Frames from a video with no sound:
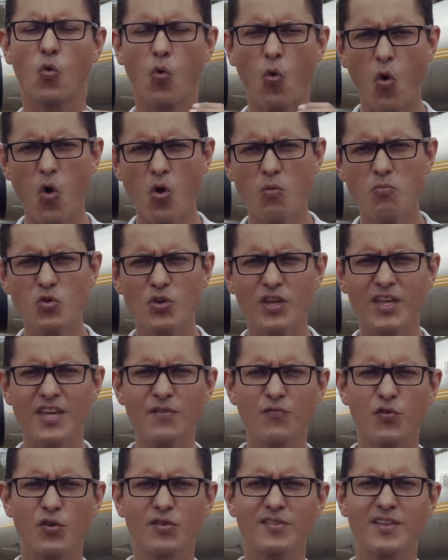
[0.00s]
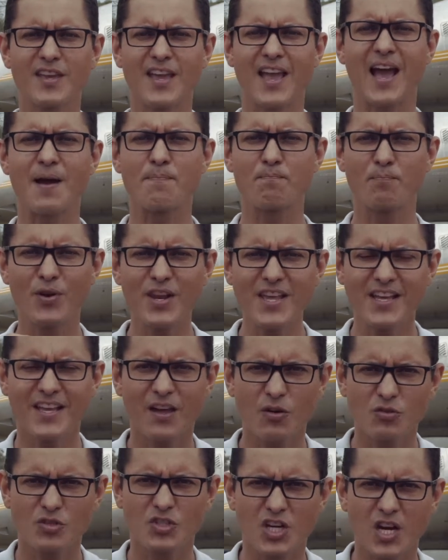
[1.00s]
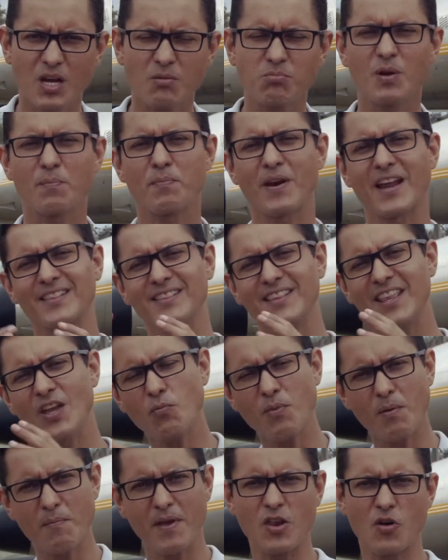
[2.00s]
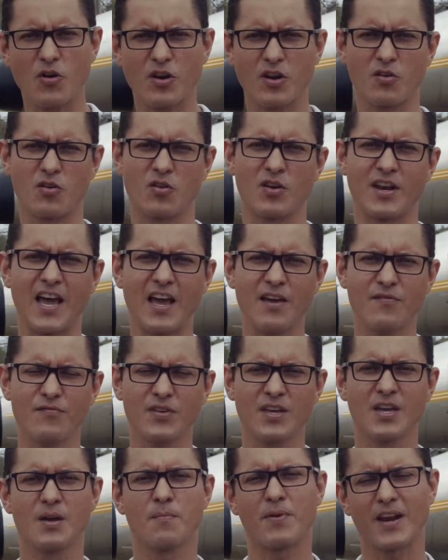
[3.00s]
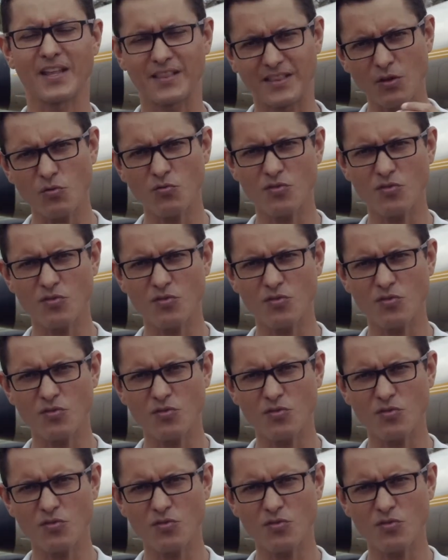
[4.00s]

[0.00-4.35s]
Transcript: como que você aplica a aerodinâmica para ter uma melhor aeronave, para ter